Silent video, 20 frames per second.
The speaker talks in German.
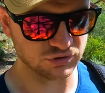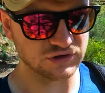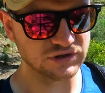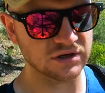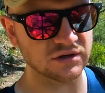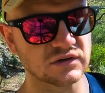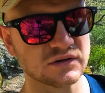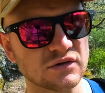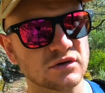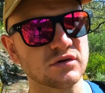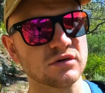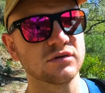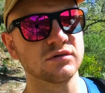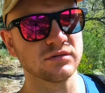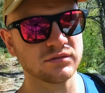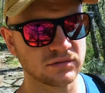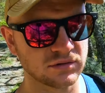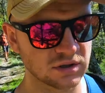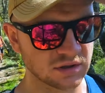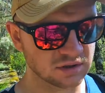Ich würde sagen
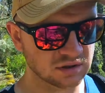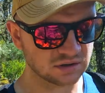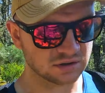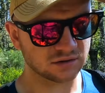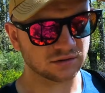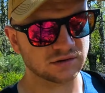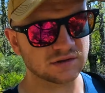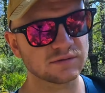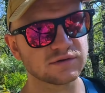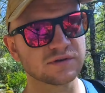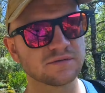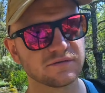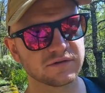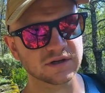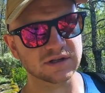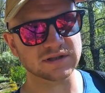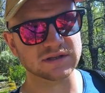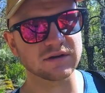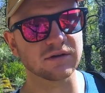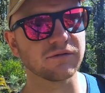so zwischen
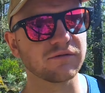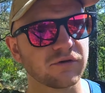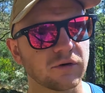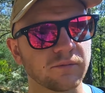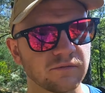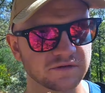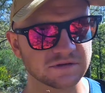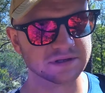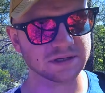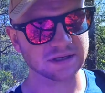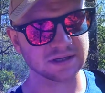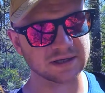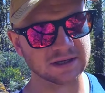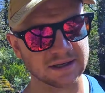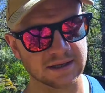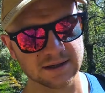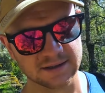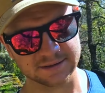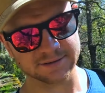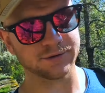40 und 50
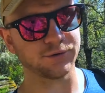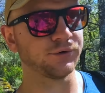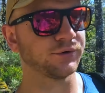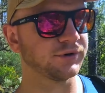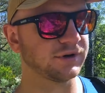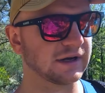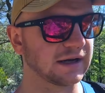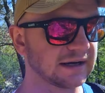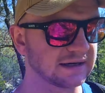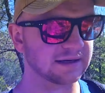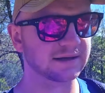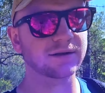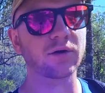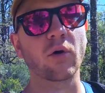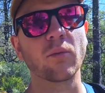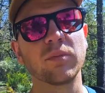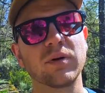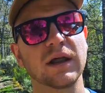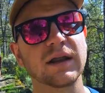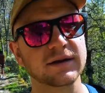und halt
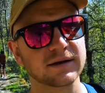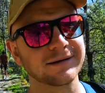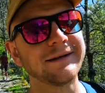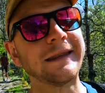komplett